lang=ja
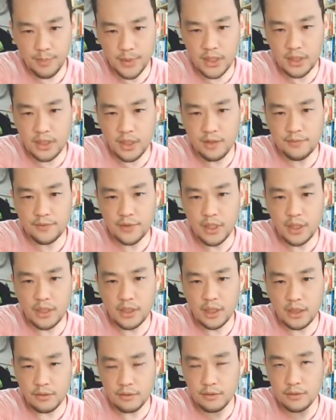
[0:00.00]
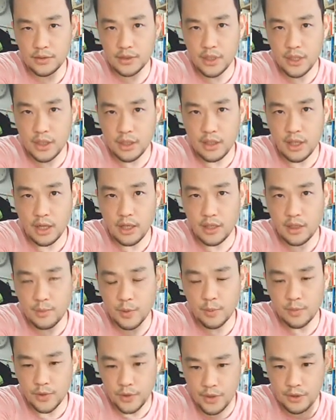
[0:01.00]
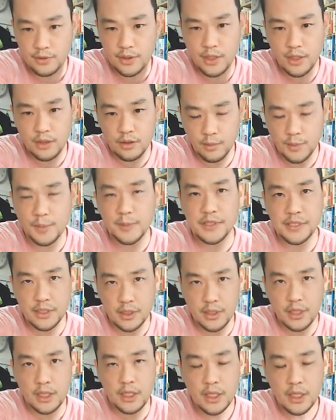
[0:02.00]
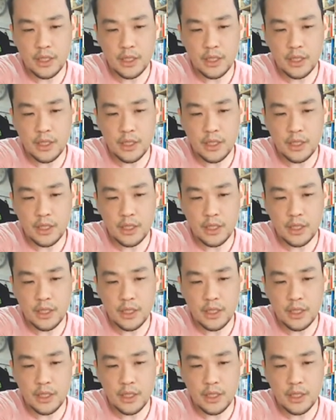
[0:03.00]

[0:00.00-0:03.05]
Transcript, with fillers: PDF でダウンロードして誰でも無料で読めますから、